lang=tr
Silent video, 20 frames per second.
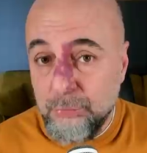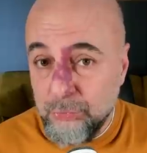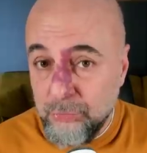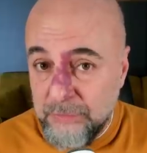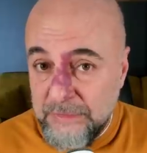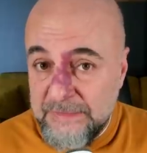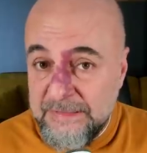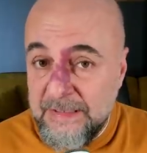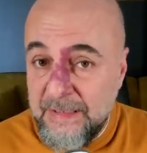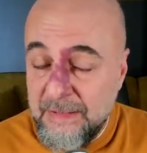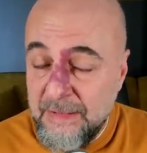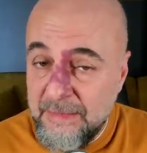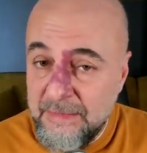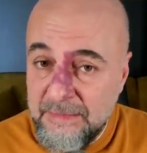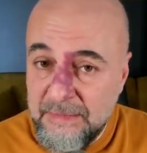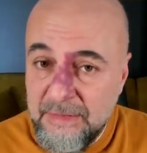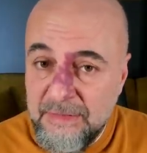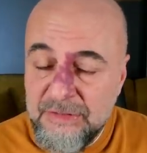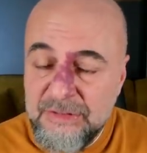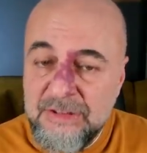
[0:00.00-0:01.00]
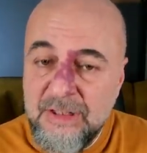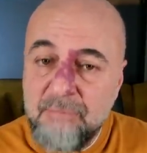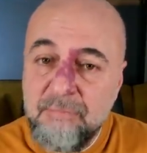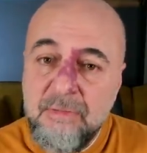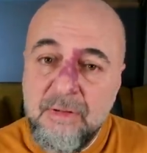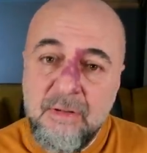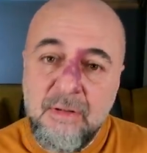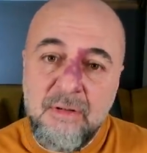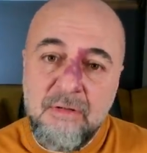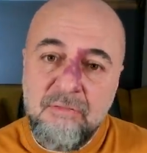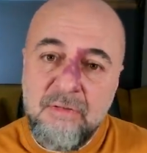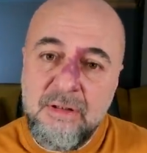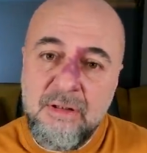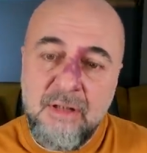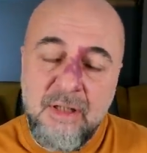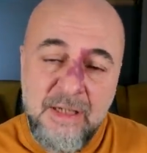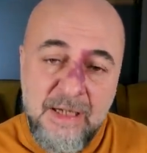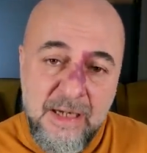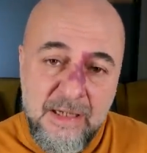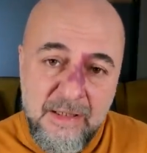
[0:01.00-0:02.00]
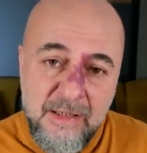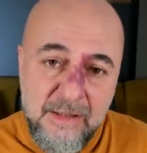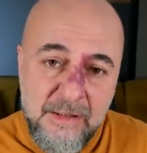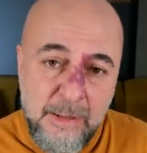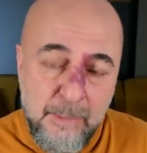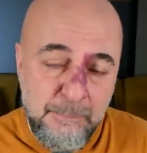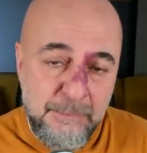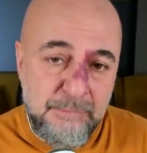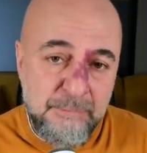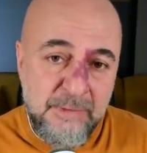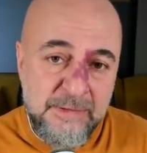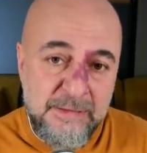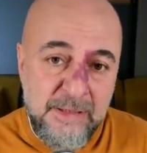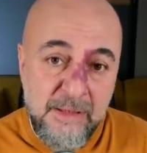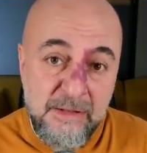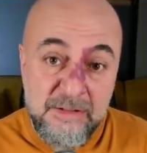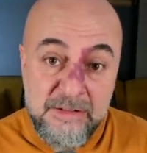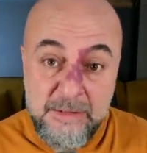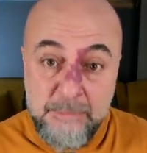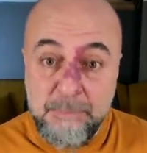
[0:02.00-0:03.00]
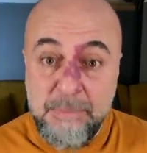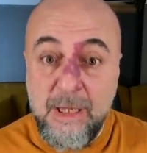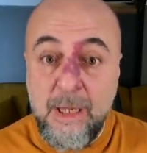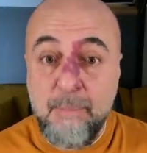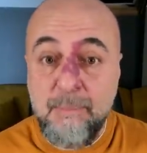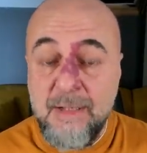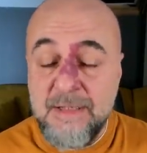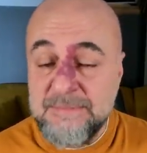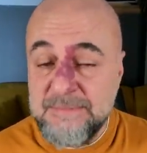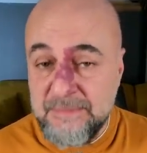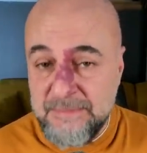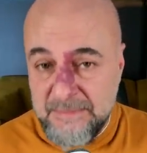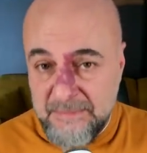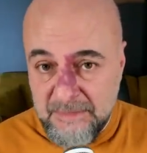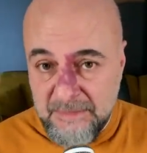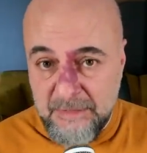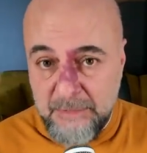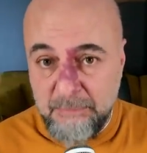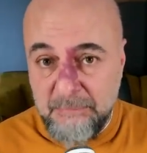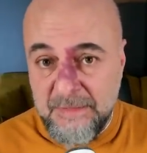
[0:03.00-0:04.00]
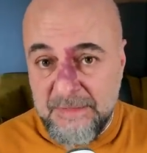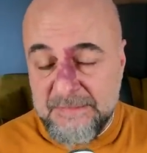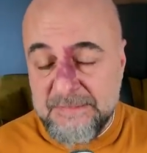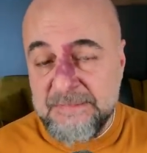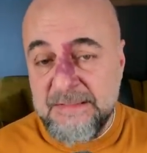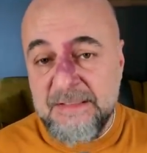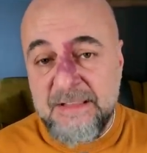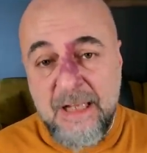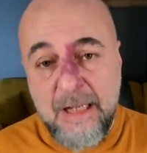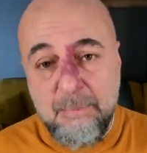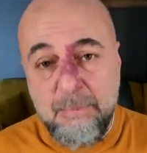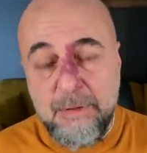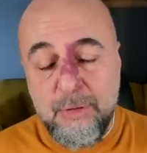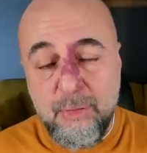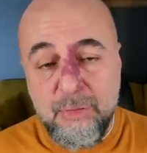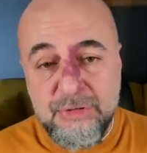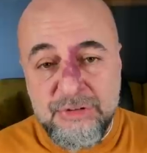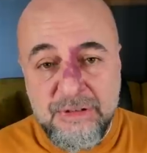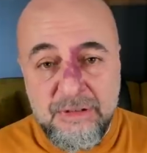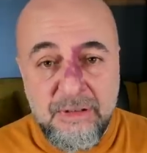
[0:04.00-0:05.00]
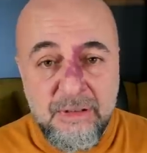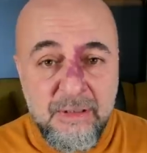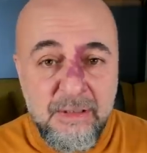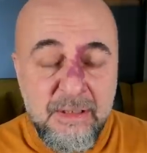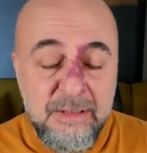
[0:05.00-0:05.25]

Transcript: bunun detaylarına gireceğim ve hayallere kapılmadan dibi hemen satın alayım gazına gelmeden önce